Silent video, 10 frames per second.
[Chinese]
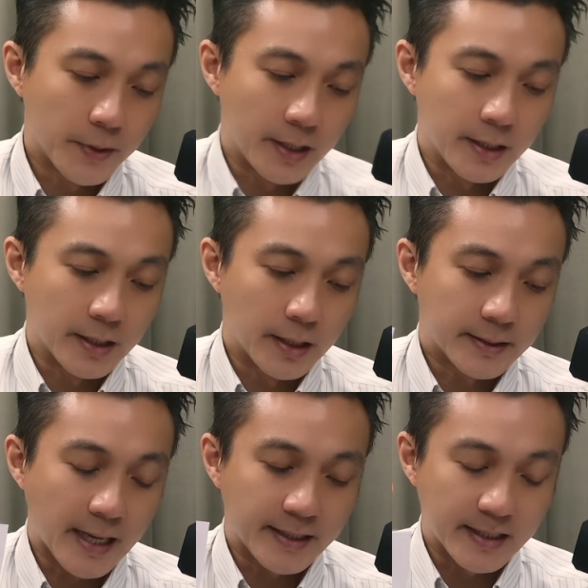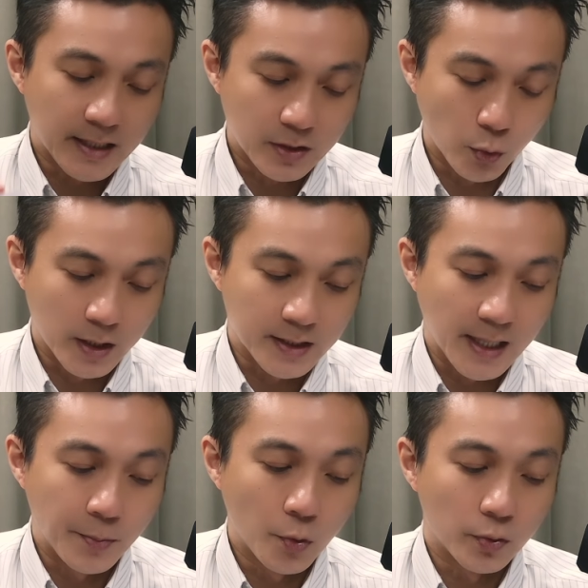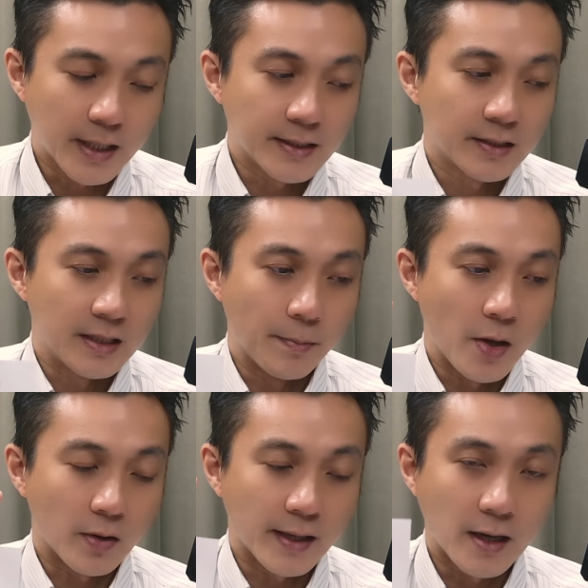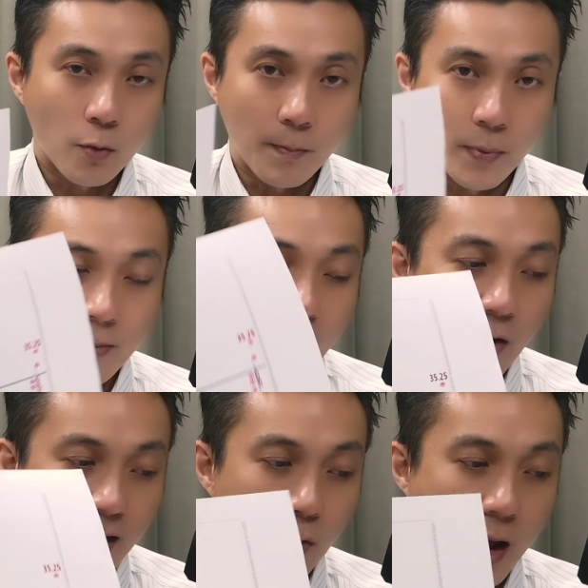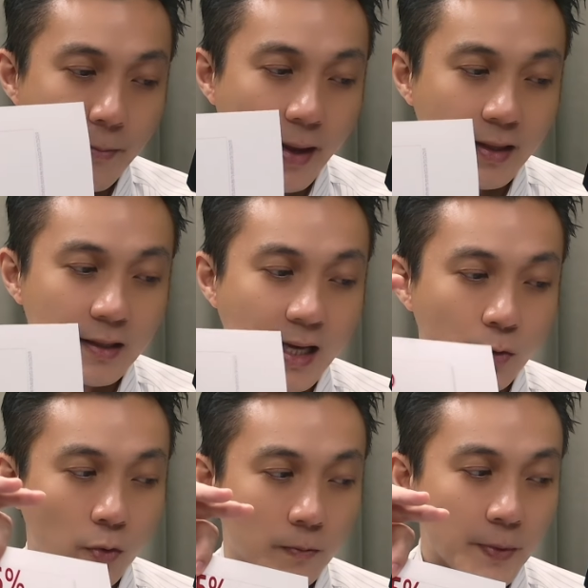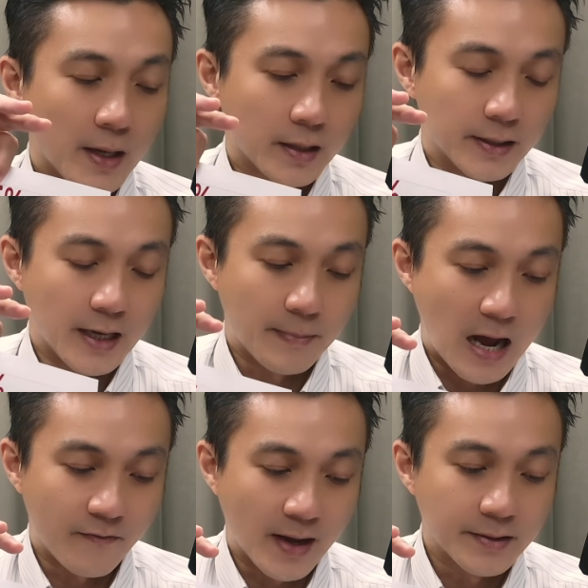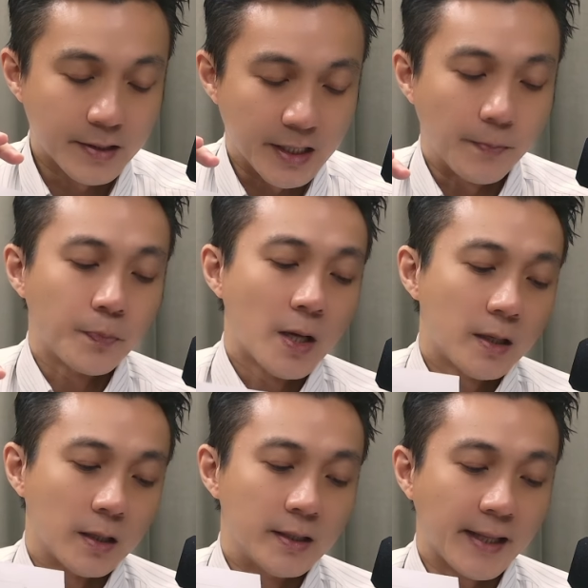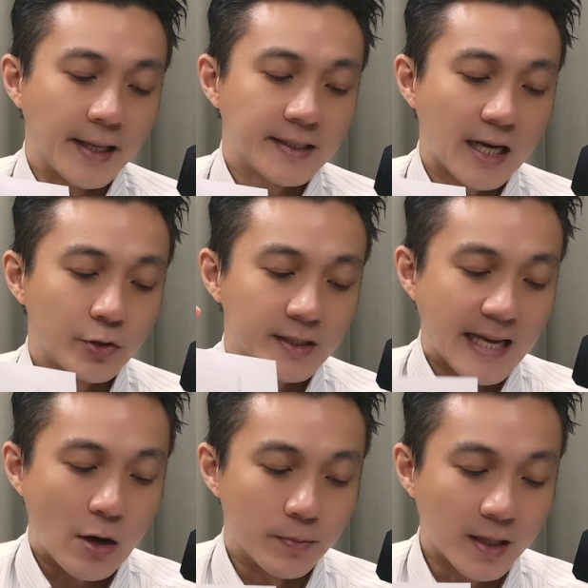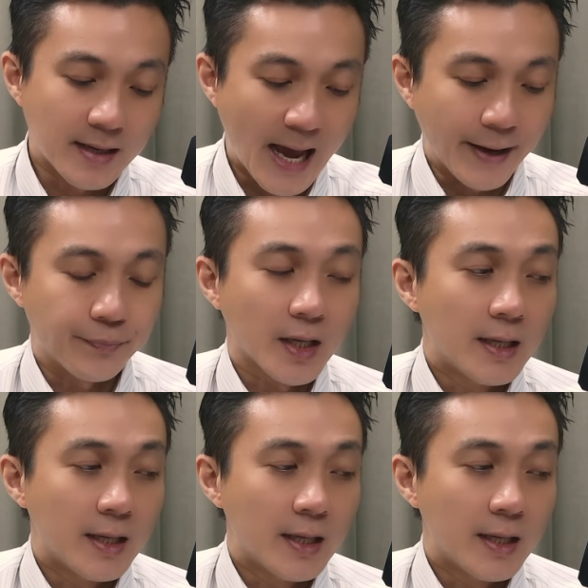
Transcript: 你在听我的节目，但是你没有看到，没把我看到画面的，那我可能要麻烦你，可能等一下去加我们的 line。